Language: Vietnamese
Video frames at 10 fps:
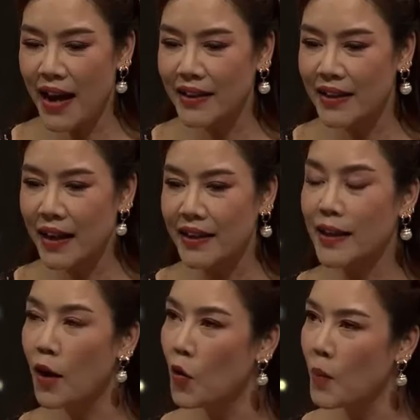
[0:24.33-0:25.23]
rồi hai thì là
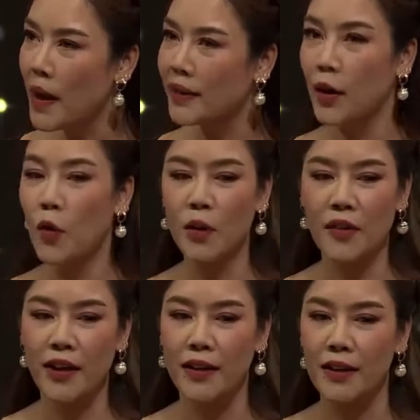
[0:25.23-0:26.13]
đi tàu, mà tàu
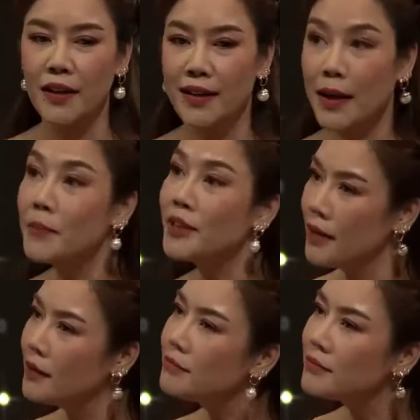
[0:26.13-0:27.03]
là phải 5
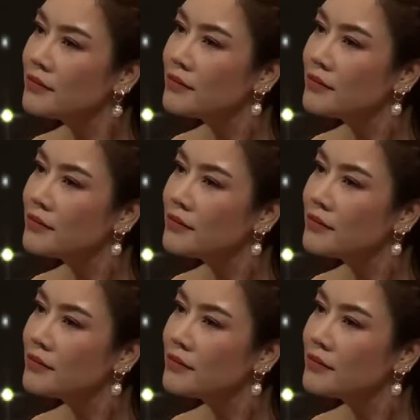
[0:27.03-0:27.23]
tiếng.